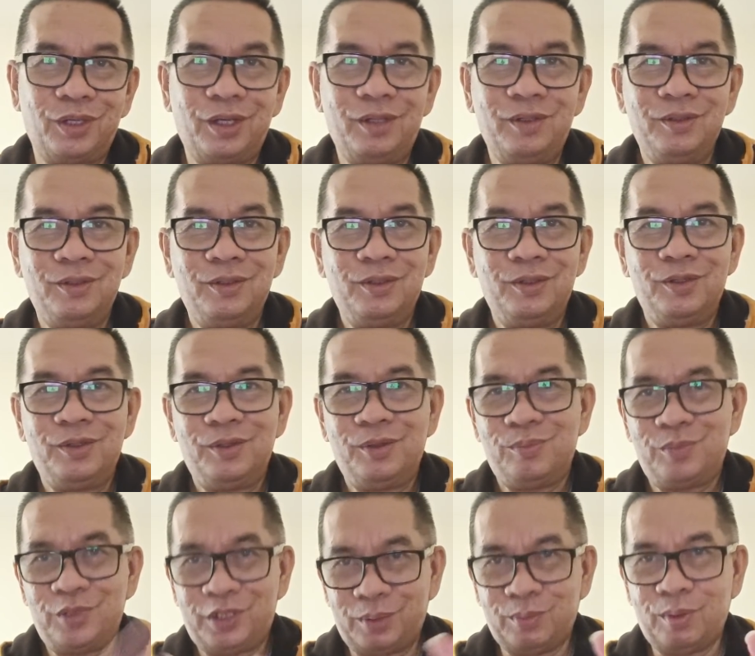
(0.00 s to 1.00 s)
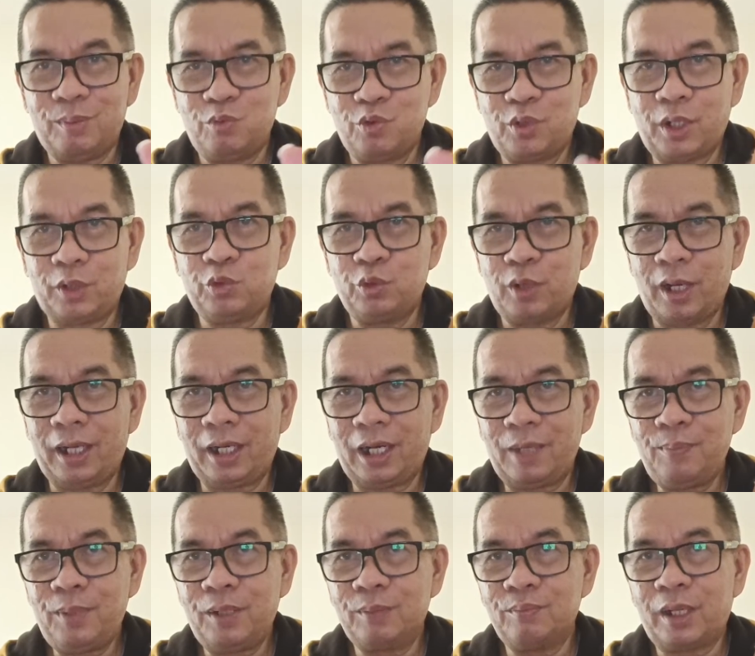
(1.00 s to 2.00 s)
Ya, bisa membuka juga
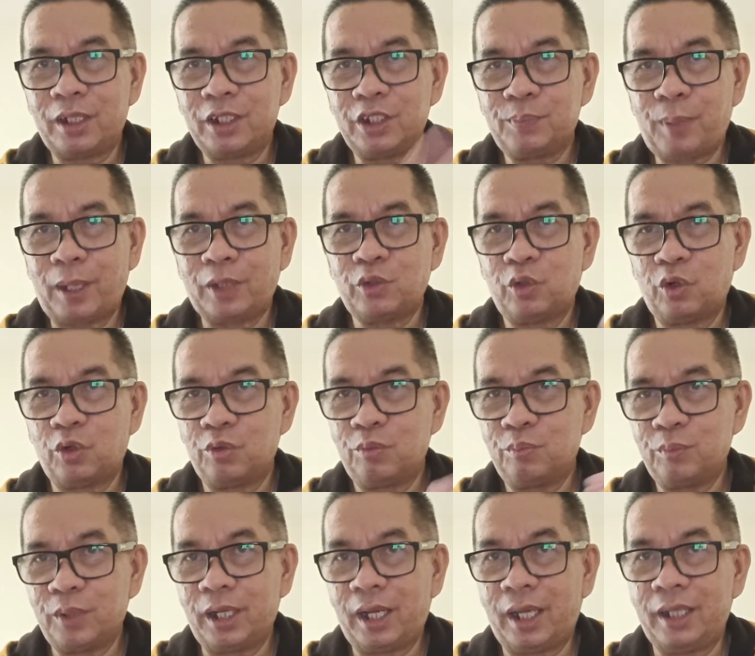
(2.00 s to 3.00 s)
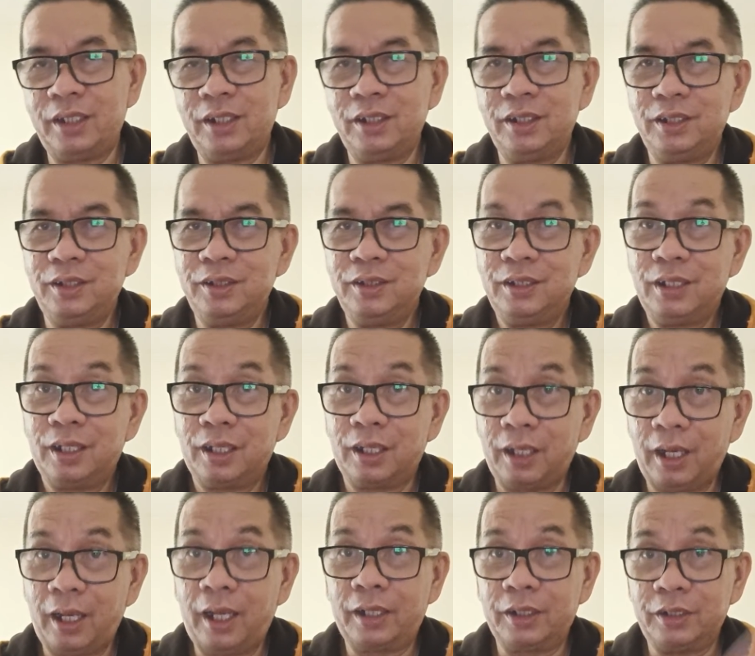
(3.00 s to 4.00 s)
harapan bagi Spanyol meraih
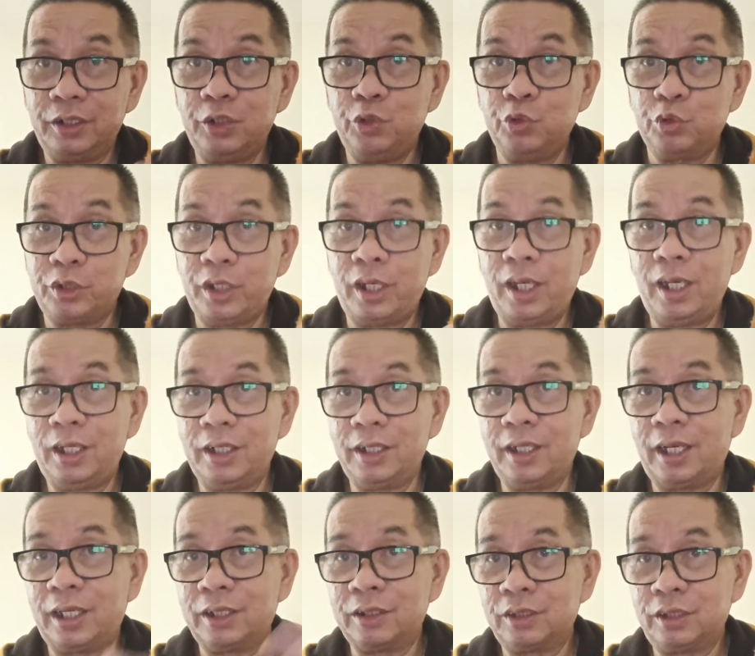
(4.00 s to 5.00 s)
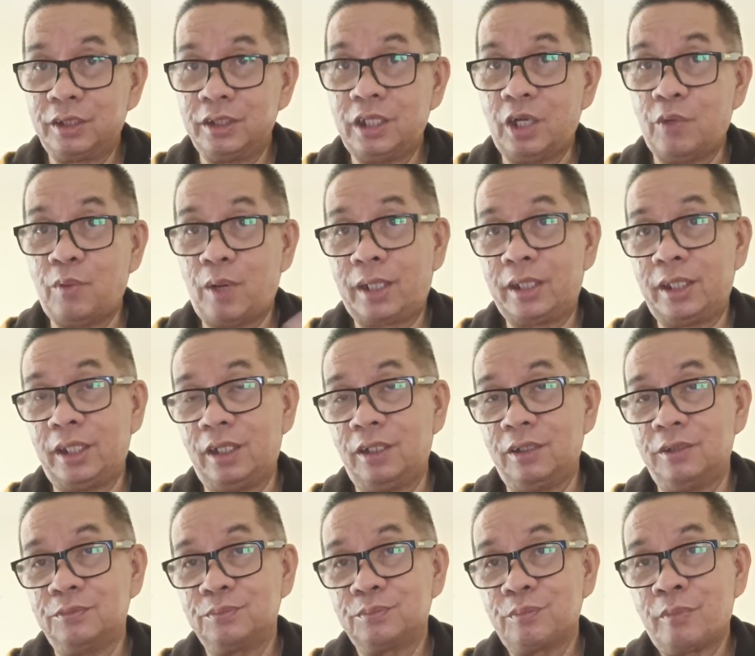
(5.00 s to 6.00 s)
gelar di UCL dengan tiga
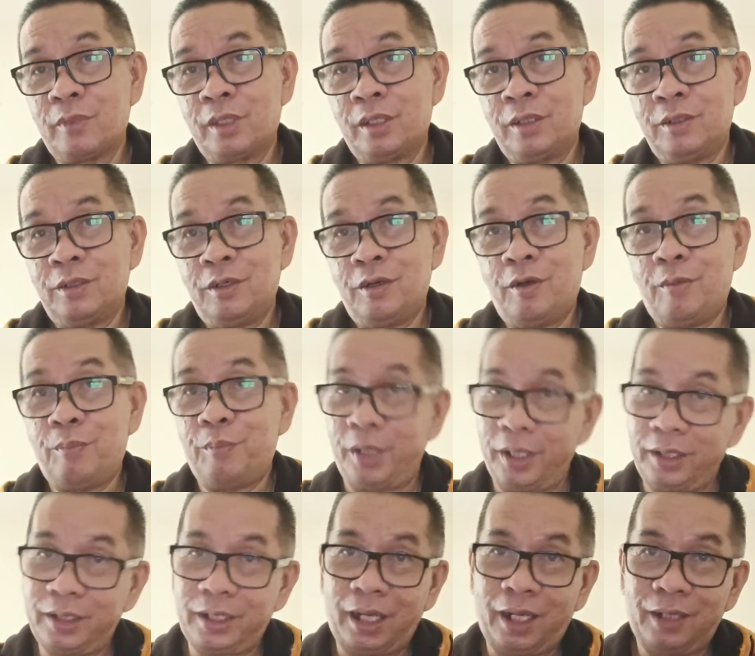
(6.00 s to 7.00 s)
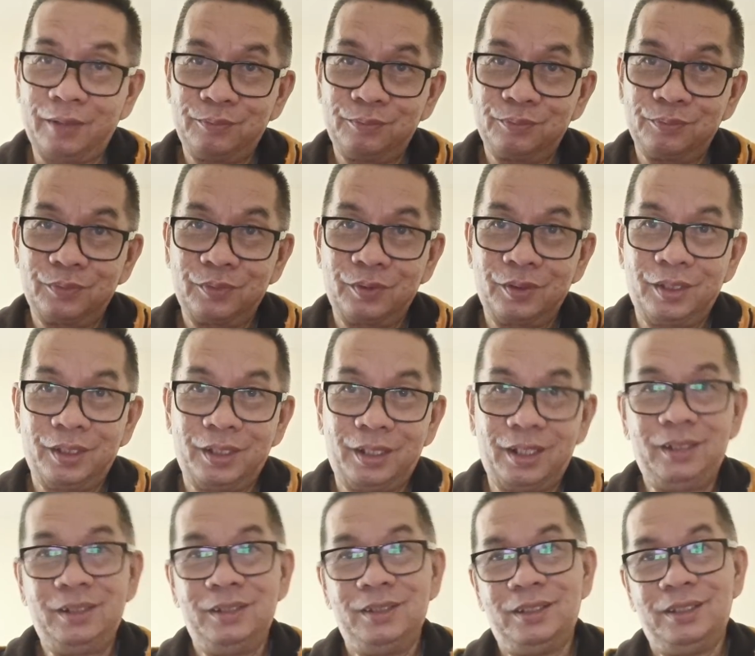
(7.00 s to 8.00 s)
wakil mereka.
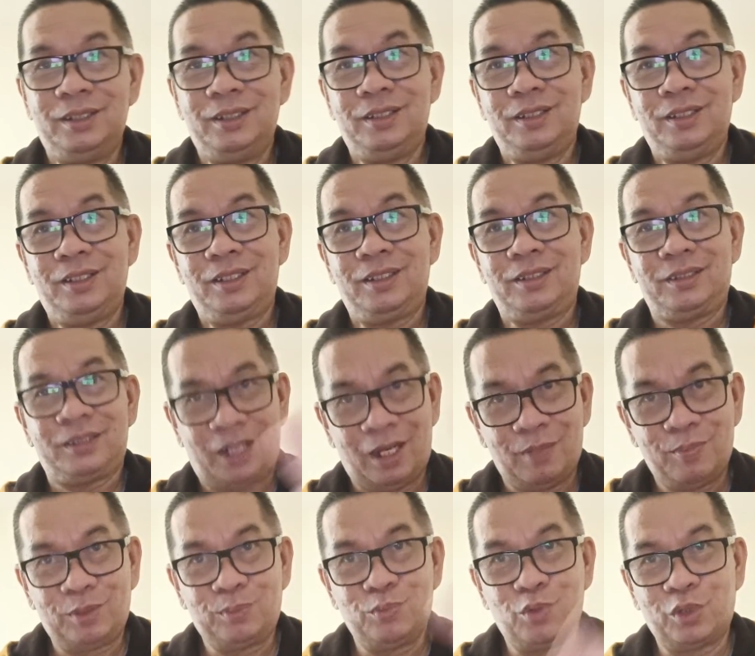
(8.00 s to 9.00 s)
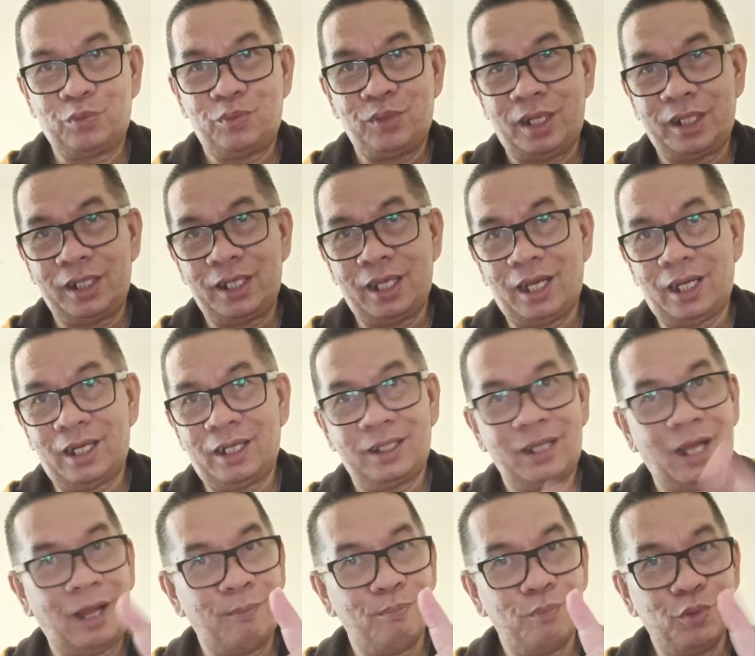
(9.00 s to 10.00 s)
Ya. Selamat buat
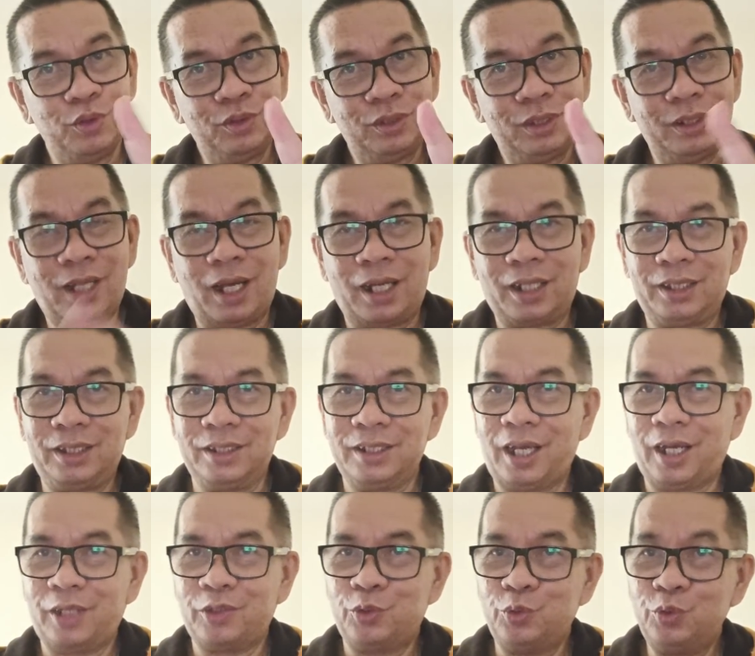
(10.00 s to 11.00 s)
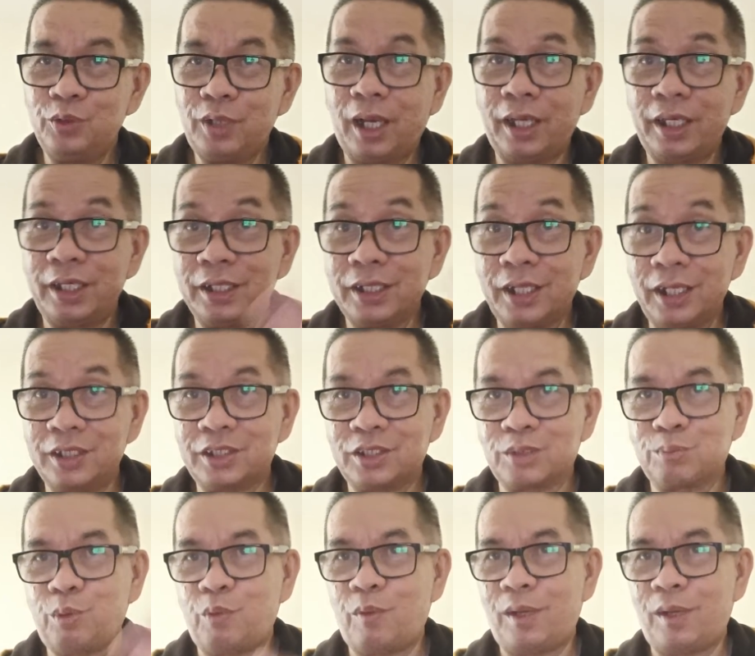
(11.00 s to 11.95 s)
Villarreal. Namun tidak ketinggalan juga Inggris